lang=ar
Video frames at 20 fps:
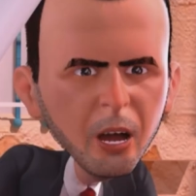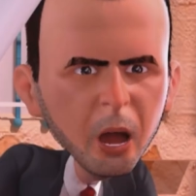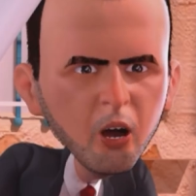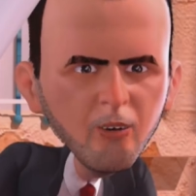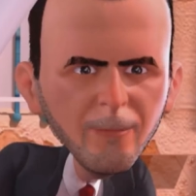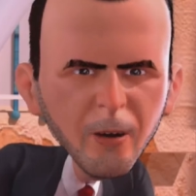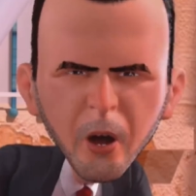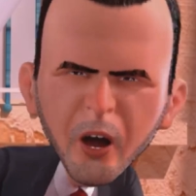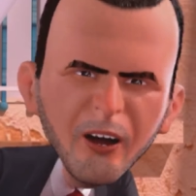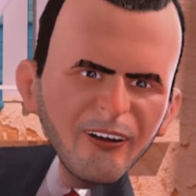تو
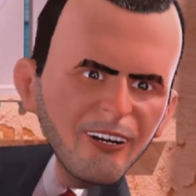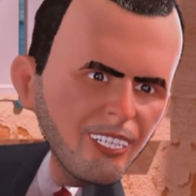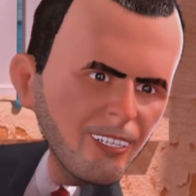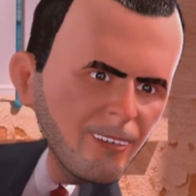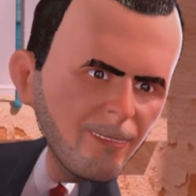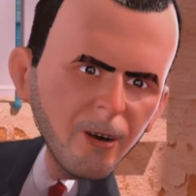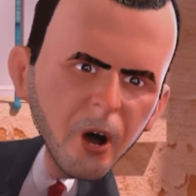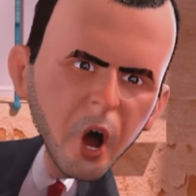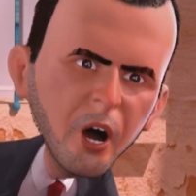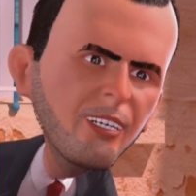طيب بمخك
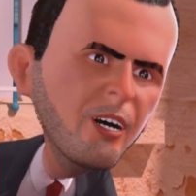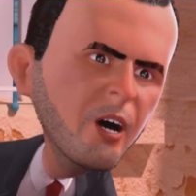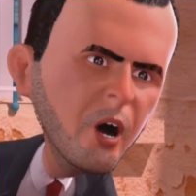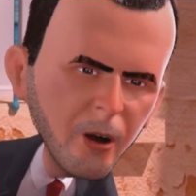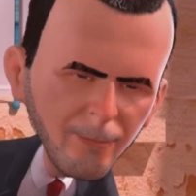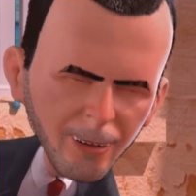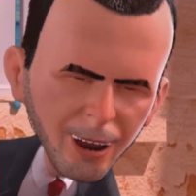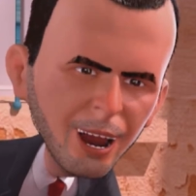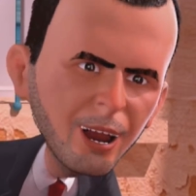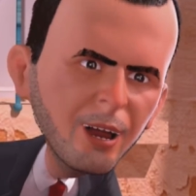انت بمخك
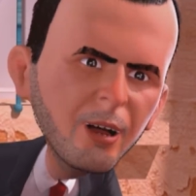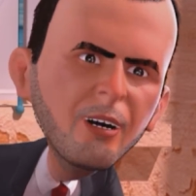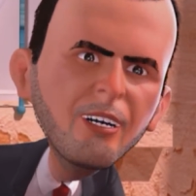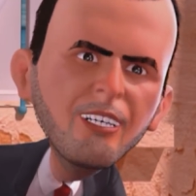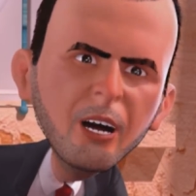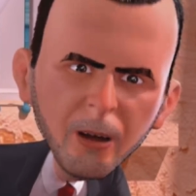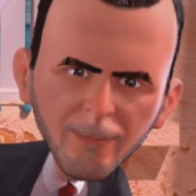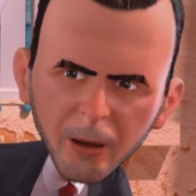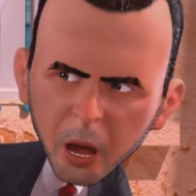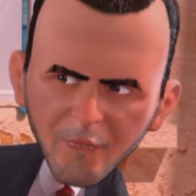نورمال
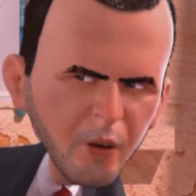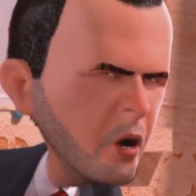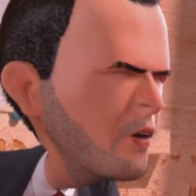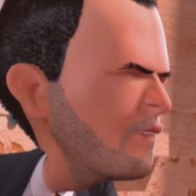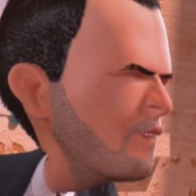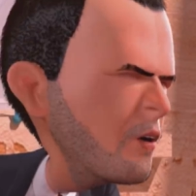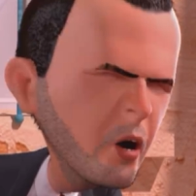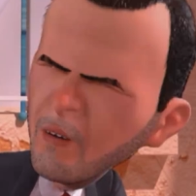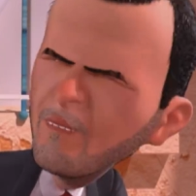كهرباء فوف فوف